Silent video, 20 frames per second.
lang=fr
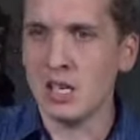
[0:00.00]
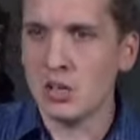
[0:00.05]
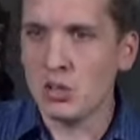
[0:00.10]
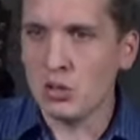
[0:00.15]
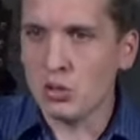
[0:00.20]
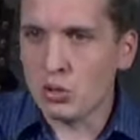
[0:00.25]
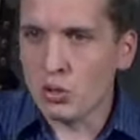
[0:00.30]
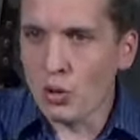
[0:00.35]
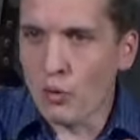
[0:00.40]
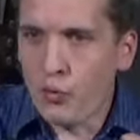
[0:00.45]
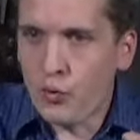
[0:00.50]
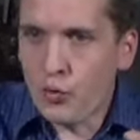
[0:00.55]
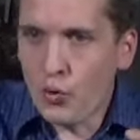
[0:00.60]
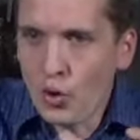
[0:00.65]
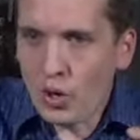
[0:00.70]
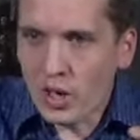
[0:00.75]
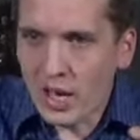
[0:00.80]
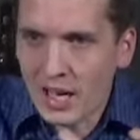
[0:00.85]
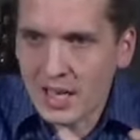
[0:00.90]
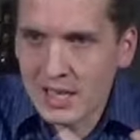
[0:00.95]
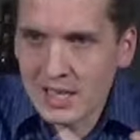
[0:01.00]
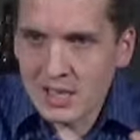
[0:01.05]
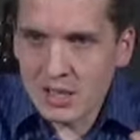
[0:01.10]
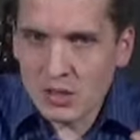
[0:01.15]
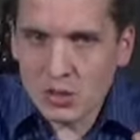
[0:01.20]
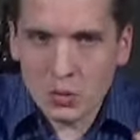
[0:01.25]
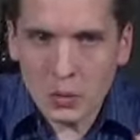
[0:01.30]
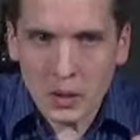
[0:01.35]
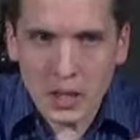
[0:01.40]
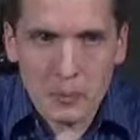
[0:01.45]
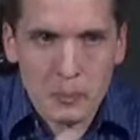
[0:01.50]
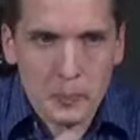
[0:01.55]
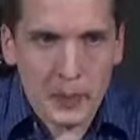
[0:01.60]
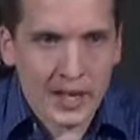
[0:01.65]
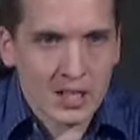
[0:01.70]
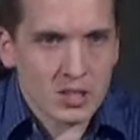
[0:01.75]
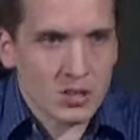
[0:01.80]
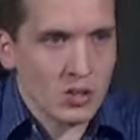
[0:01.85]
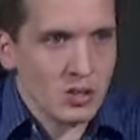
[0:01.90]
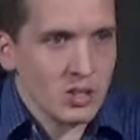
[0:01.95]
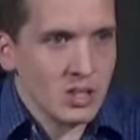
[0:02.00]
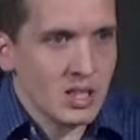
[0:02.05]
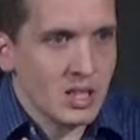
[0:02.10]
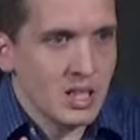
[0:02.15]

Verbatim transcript: se focalise sur les personnes